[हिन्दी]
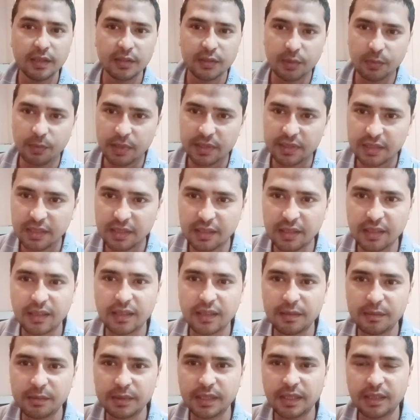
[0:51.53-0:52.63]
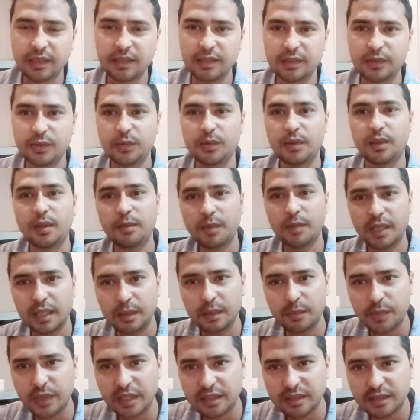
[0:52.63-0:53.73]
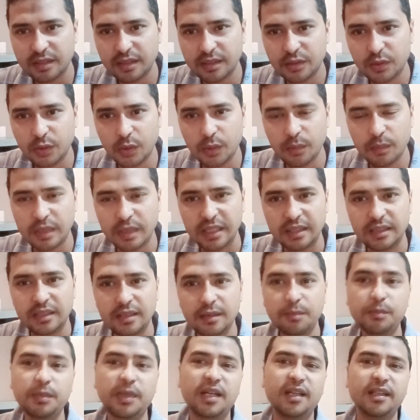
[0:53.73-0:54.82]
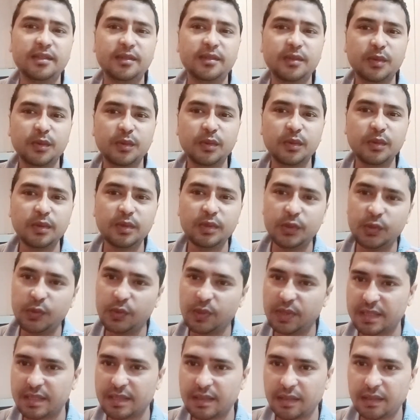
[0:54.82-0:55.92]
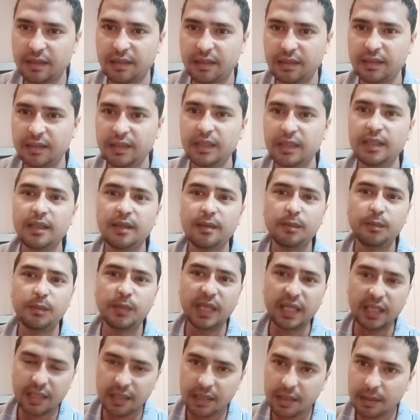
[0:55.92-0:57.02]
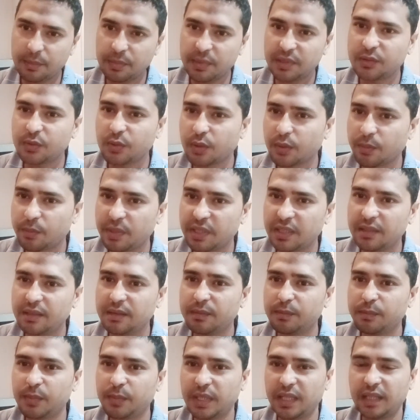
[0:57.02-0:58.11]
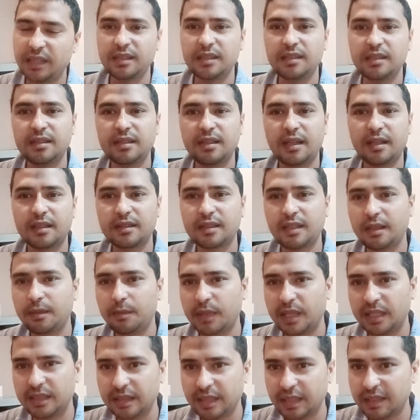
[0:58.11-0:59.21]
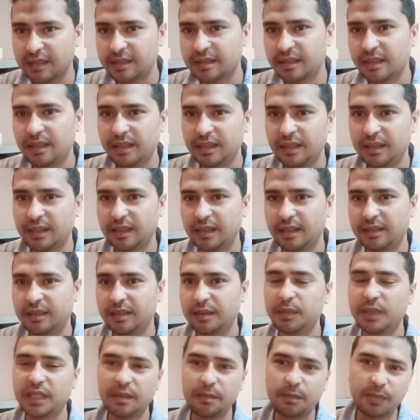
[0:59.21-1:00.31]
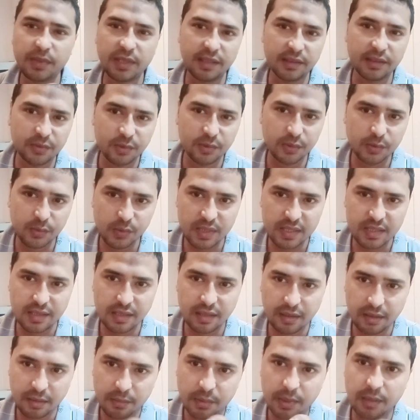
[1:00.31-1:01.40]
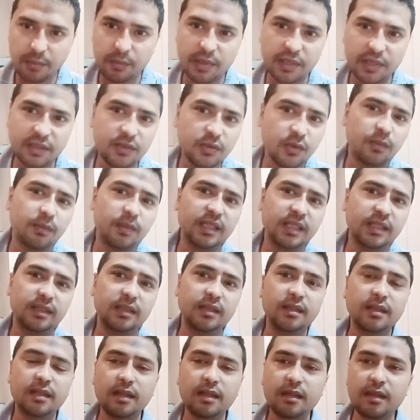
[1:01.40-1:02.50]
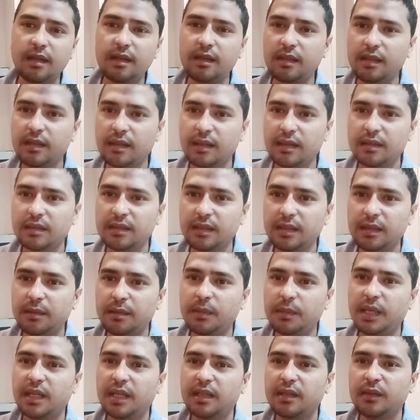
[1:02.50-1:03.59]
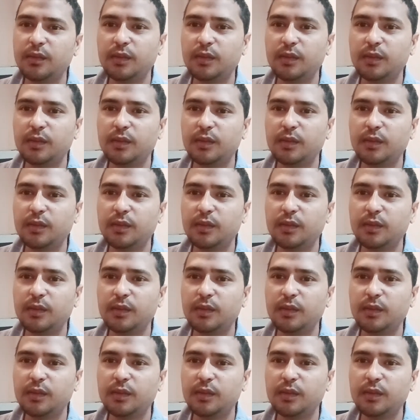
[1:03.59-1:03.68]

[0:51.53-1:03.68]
तो मैं तरीकाकार बता देता हूँ हमारे पास शो मनी थी 500 यूएस डॉलर मैंने अपने तौर पे 5000 था ये बात एक्स्ट्रा ले गया था मगर 500 यूएस डॉलर हमारे पास शो मनी थी रिटर्न टिकट थी हमारी